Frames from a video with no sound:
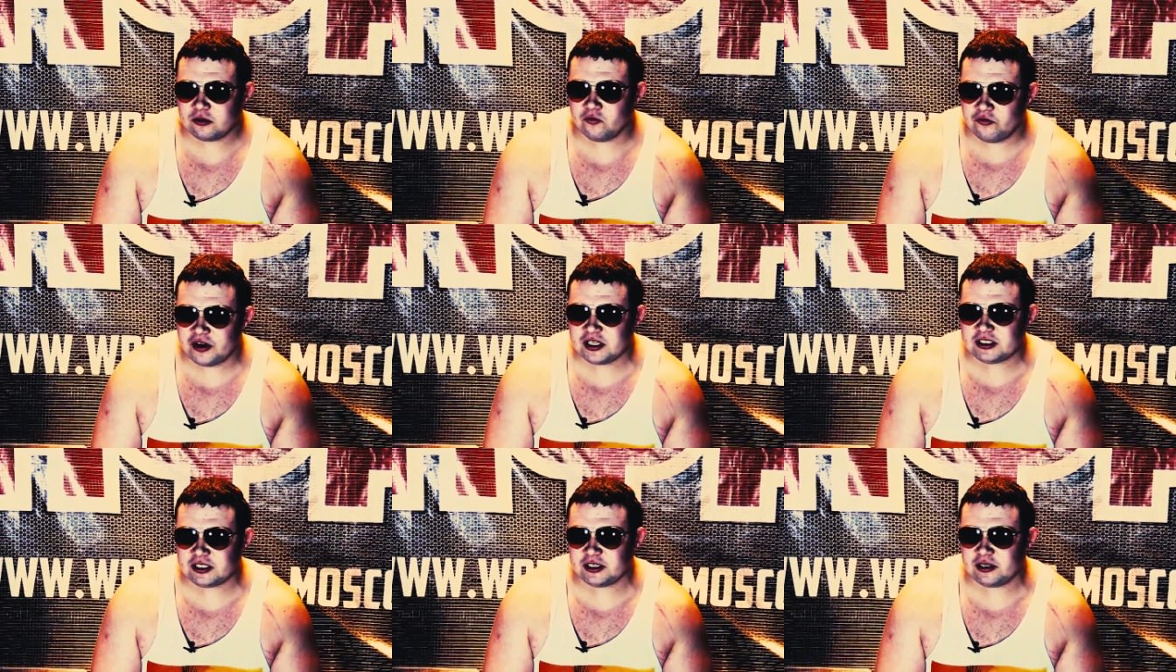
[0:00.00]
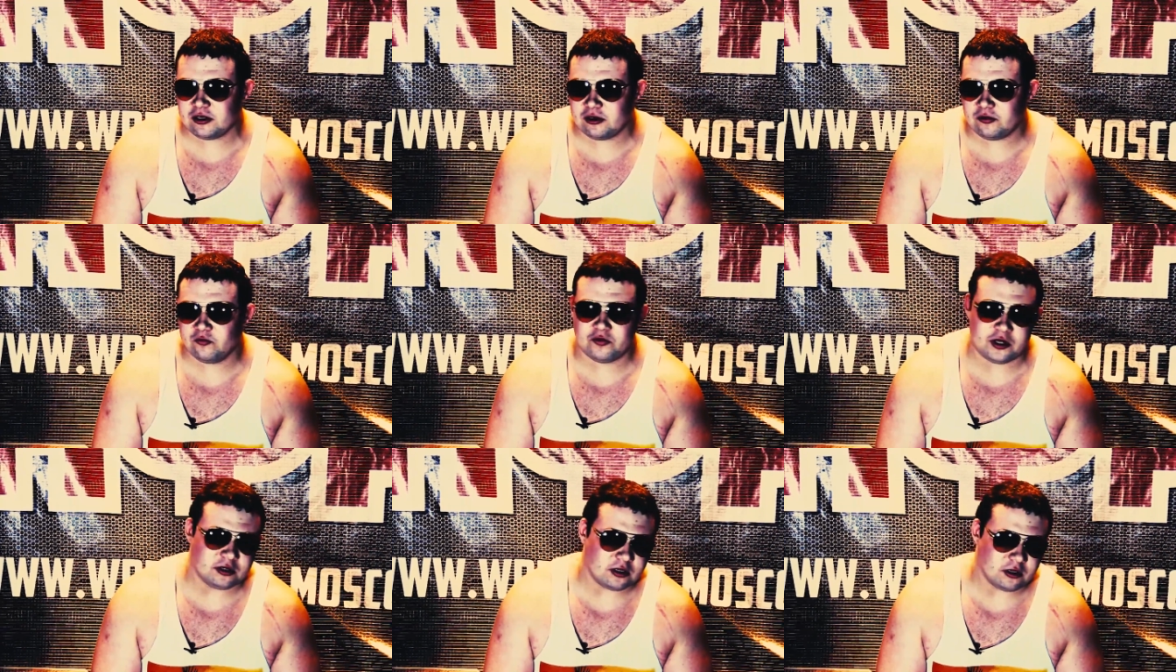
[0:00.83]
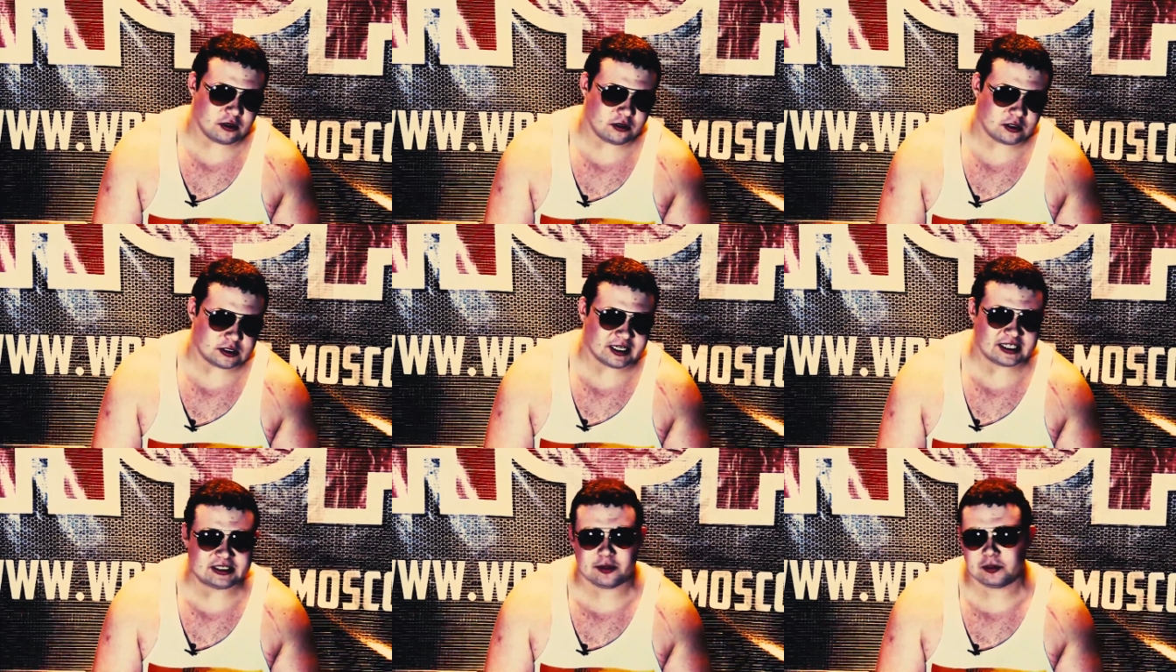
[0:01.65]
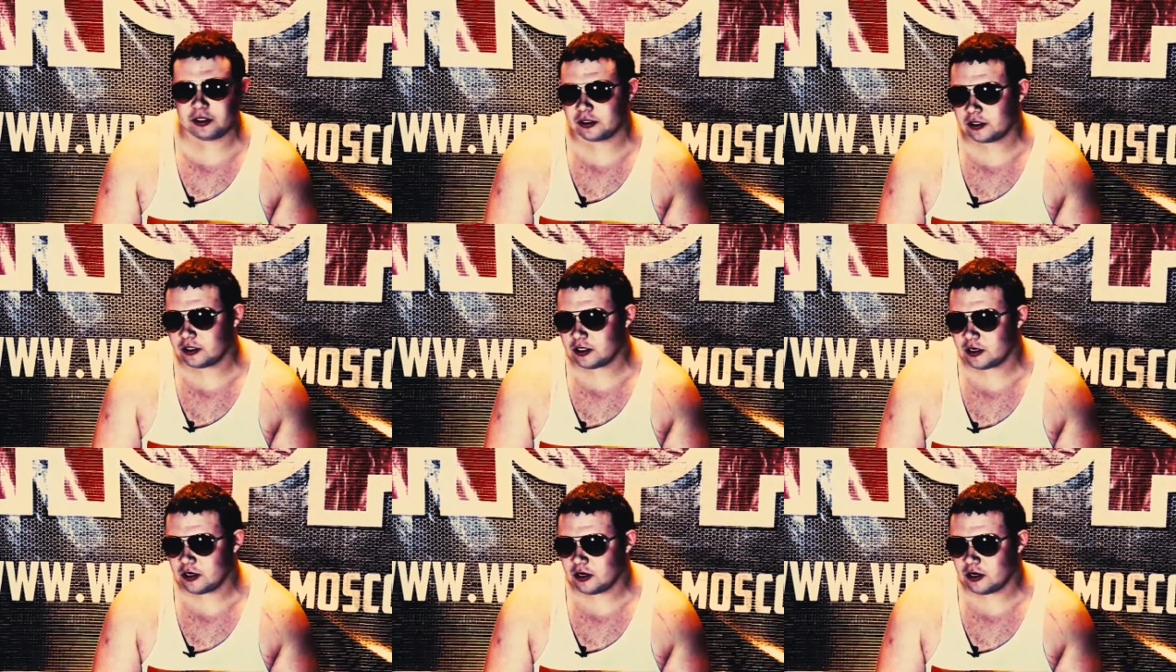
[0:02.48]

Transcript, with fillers: выйти в ринг с Алексеем Хитрых